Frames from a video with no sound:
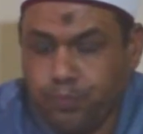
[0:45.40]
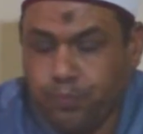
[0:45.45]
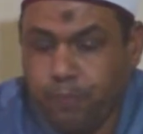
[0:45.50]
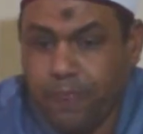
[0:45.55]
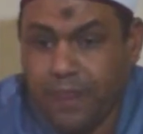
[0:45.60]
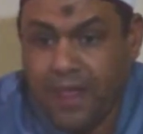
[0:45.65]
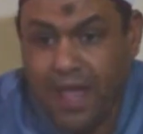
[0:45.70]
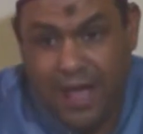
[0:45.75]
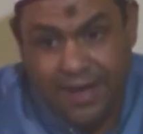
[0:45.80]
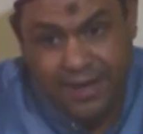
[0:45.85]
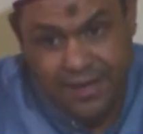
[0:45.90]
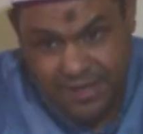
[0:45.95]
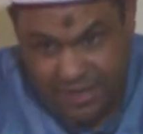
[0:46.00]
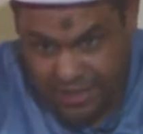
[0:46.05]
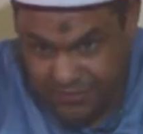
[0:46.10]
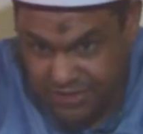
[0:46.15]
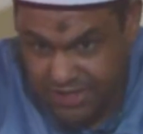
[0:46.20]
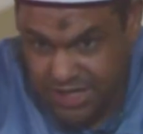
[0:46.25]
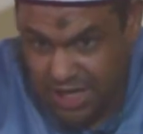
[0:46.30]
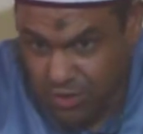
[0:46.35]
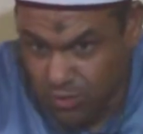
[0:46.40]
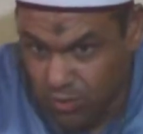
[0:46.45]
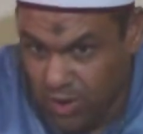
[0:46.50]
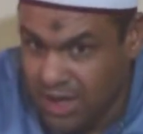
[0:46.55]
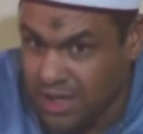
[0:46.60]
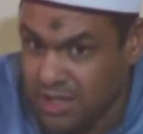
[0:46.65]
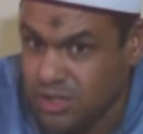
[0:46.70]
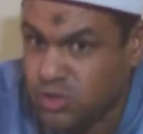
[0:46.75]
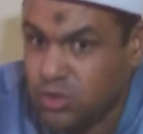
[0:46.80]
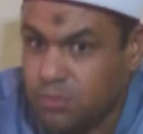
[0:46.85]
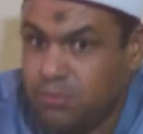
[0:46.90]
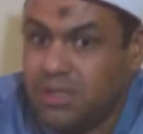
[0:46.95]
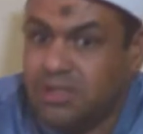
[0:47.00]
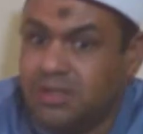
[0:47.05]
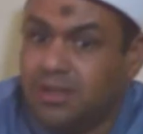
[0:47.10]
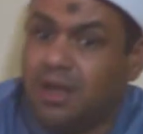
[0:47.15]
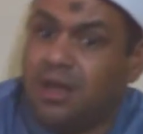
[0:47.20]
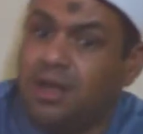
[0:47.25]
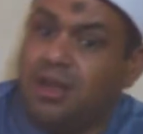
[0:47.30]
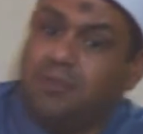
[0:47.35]
عن النفس أولا ثم
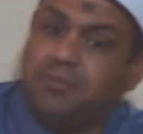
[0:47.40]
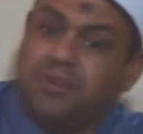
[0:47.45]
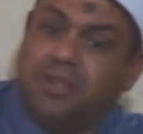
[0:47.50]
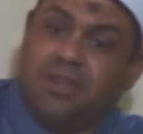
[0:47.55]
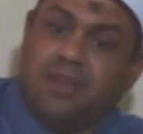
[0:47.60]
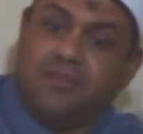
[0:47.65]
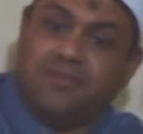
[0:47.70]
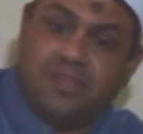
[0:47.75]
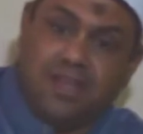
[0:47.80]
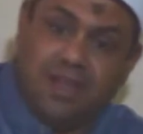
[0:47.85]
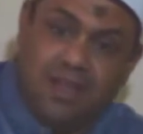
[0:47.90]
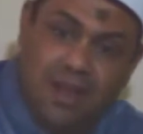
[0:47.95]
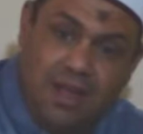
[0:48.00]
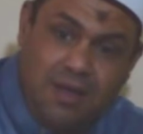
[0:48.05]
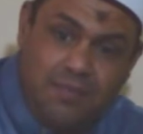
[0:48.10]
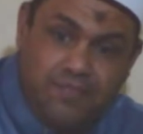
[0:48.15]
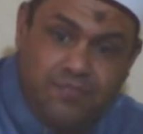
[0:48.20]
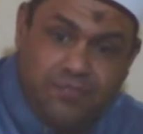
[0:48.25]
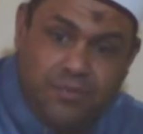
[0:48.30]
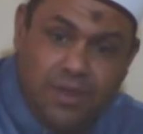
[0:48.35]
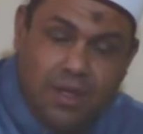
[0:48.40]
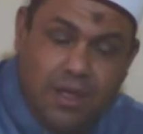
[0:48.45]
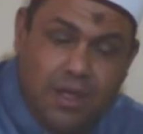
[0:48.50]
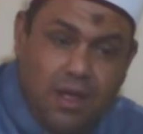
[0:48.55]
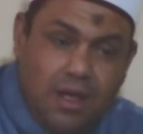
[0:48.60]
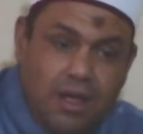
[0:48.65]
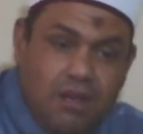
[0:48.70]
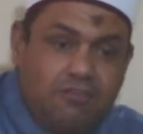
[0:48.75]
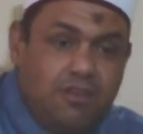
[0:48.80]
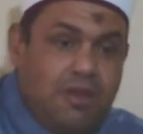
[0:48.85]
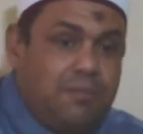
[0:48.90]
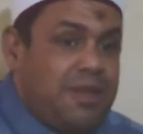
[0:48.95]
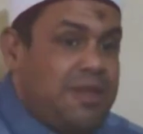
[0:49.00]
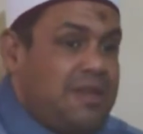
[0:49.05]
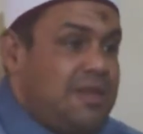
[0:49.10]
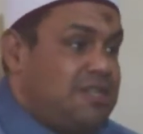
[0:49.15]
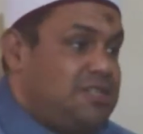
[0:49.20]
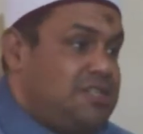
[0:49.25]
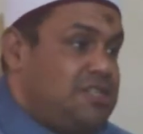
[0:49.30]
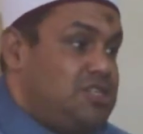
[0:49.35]
انتقل من النفس إلى فما
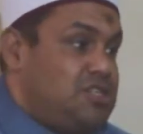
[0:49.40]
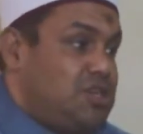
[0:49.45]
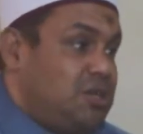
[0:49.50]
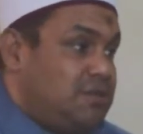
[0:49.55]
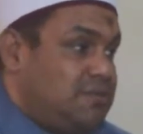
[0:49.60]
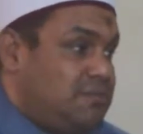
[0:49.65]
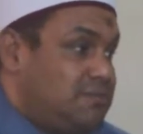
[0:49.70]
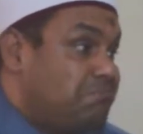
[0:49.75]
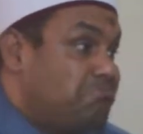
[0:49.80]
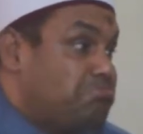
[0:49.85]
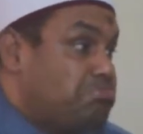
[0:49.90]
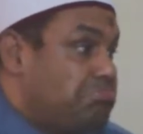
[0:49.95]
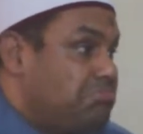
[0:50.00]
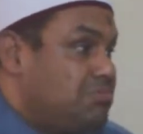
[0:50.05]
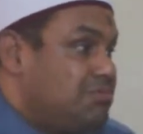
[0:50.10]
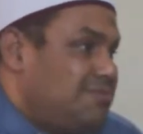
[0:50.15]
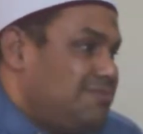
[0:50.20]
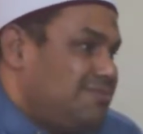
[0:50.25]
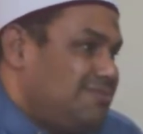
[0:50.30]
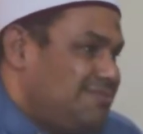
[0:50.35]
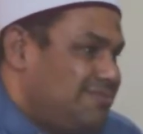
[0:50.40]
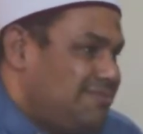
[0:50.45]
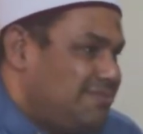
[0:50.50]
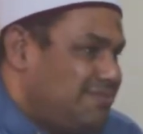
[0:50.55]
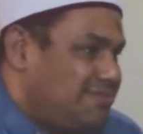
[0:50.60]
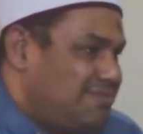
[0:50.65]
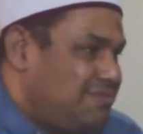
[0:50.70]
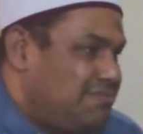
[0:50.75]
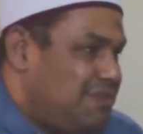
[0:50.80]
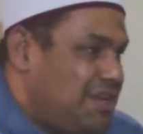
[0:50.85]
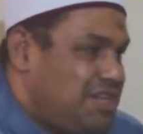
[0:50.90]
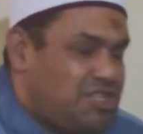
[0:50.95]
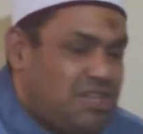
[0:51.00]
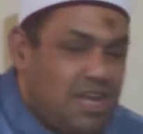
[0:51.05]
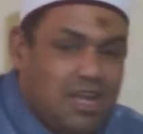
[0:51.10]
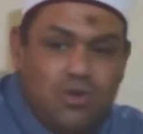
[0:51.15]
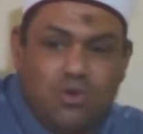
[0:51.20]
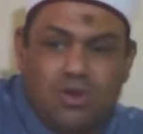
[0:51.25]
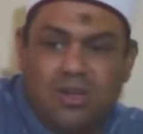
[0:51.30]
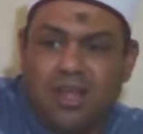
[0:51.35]
النتيجة؟ ما
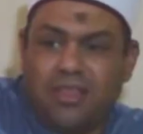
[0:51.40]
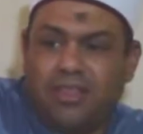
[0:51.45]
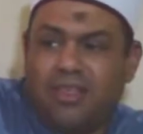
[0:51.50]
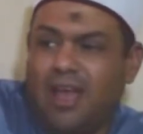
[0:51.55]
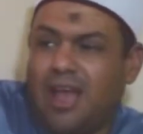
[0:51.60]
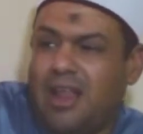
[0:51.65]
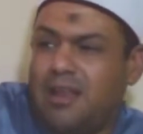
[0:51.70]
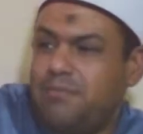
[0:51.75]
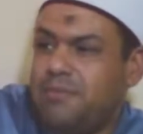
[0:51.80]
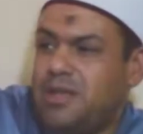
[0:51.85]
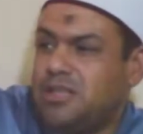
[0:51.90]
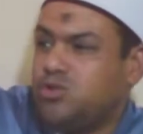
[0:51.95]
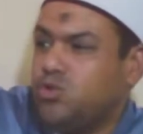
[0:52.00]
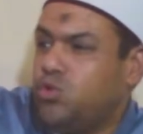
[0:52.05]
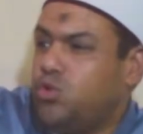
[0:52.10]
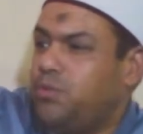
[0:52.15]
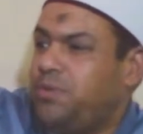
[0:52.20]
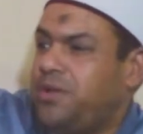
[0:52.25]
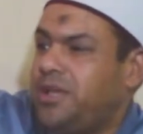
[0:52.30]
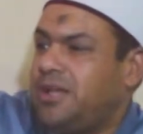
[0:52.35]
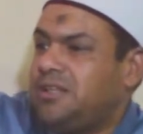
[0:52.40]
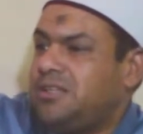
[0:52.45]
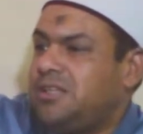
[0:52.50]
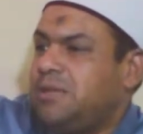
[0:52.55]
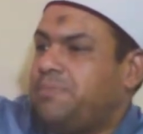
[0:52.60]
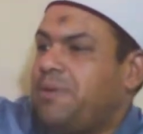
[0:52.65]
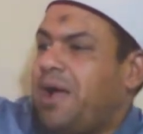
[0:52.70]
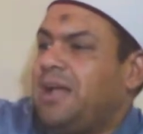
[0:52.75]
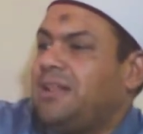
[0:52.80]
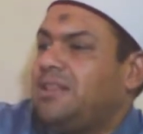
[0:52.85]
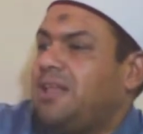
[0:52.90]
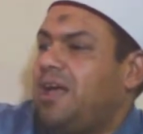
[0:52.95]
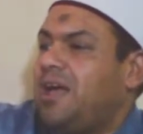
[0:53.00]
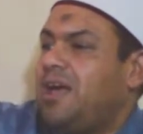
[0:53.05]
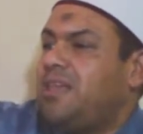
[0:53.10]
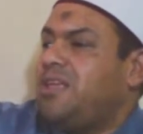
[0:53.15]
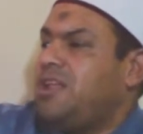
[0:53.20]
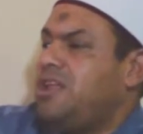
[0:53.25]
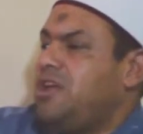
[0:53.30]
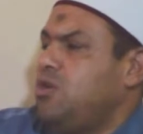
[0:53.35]
الشيء الذي ألمسه بيدي بعد
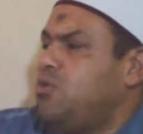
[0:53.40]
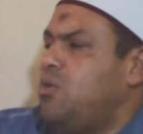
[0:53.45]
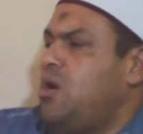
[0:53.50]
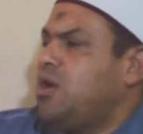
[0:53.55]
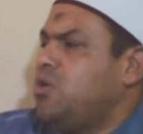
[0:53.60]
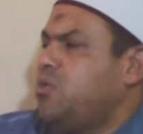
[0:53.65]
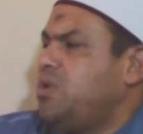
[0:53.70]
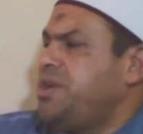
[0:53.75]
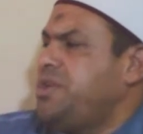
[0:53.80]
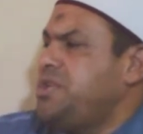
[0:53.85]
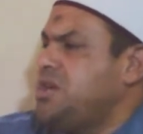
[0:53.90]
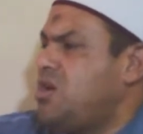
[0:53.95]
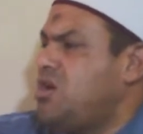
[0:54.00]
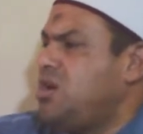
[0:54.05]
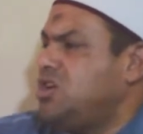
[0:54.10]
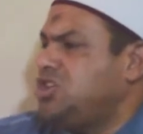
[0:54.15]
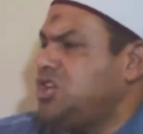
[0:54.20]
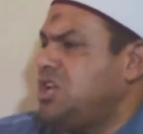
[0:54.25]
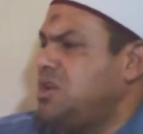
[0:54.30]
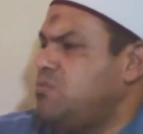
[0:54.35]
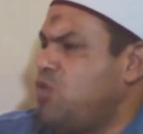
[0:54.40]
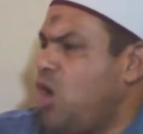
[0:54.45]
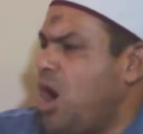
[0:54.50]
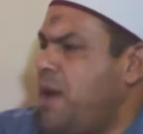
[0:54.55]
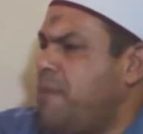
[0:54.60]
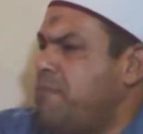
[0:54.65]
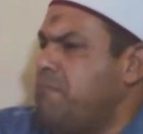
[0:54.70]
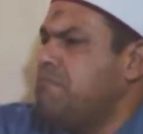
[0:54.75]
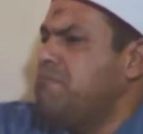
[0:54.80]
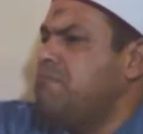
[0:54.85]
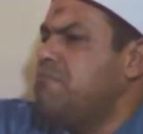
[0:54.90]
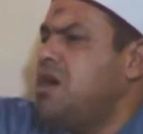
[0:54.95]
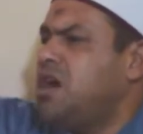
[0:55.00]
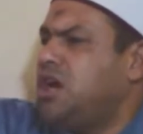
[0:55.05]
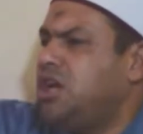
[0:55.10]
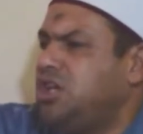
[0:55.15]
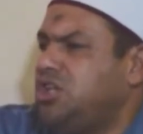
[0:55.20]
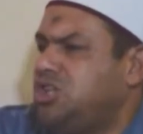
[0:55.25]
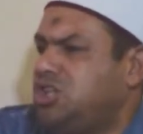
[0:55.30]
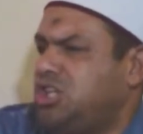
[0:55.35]
هذا الحوار والنقاش المعمق
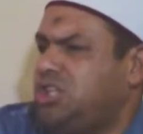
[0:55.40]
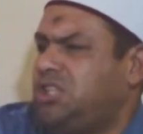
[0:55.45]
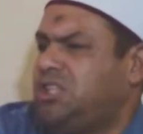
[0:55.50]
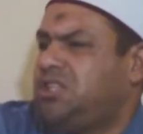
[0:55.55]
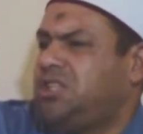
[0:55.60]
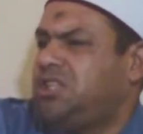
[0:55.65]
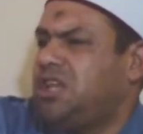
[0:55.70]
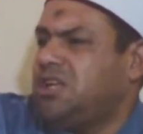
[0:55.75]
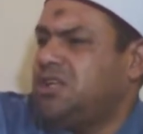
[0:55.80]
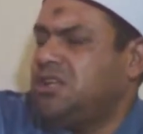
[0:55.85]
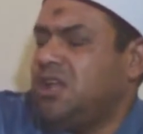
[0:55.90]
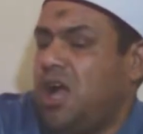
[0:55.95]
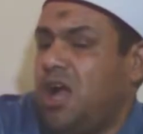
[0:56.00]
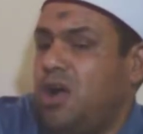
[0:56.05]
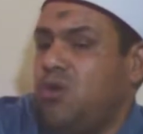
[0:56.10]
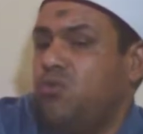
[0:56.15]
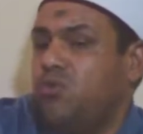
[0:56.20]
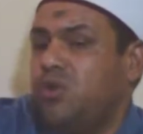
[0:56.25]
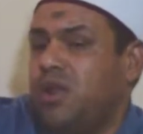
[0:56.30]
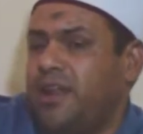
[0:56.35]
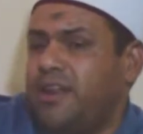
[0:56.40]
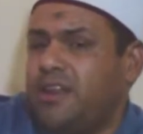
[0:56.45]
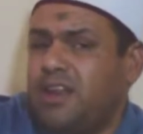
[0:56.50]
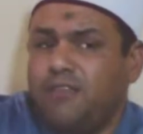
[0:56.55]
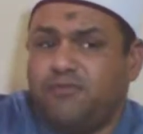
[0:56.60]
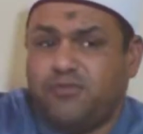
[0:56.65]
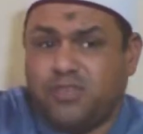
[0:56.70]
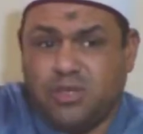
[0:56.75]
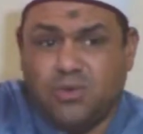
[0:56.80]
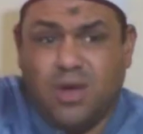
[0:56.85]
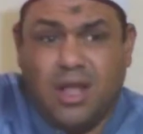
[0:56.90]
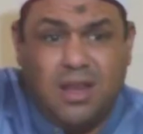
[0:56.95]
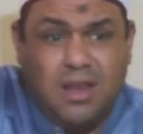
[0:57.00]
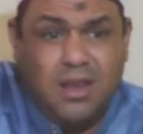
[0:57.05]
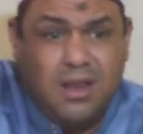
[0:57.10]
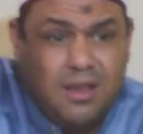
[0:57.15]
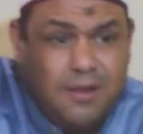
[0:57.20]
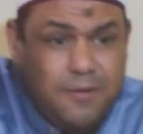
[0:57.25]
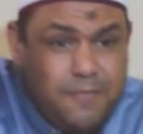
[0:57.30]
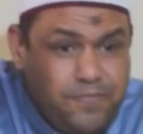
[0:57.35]
جدا حول النفس والنفس
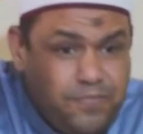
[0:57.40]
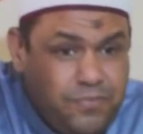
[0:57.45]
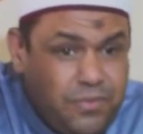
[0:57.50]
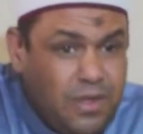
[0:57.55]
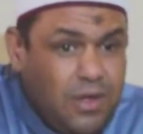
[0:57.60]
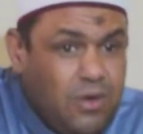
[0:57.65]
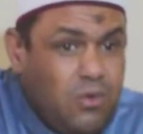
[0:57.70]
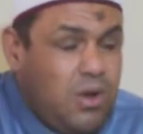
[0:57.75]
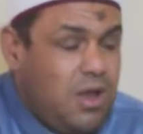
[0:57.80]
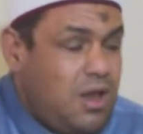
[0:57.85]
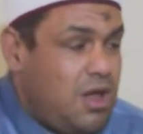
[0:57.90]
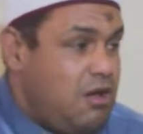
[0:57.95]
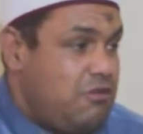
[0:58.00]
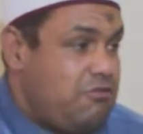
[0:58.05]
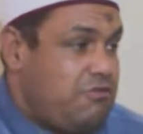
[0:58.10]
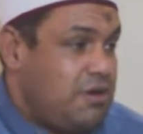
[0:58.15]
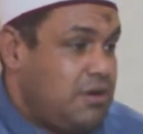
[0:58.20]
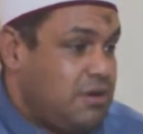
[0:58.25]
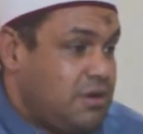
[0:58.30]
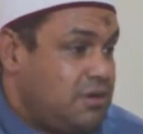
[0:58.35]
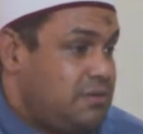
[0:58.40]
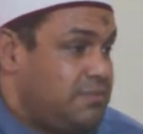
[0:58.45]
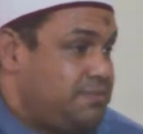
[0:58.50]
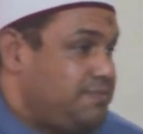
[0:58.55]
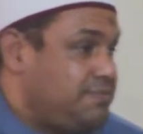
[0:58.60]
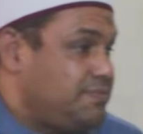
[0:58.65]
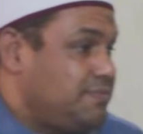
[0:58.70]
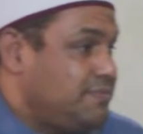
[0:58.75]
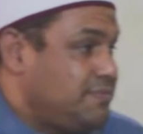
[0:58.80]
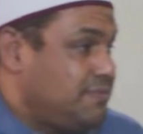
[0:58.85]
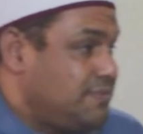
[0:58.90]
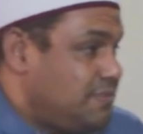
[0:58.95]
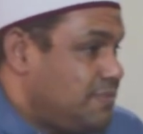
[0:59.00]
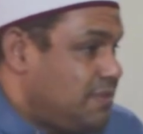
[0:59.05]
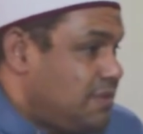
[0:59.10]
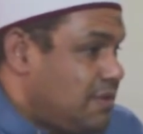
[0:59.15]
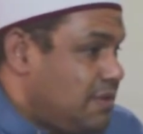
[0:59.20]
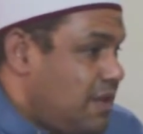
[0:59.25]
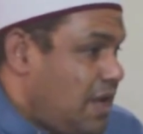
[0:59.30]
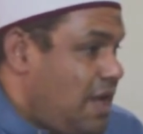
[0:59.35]
والآفاق
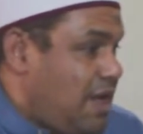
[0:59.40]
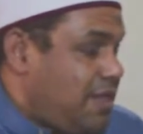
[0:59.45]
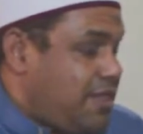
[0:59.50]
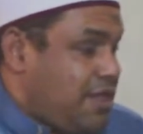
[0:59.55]
هذا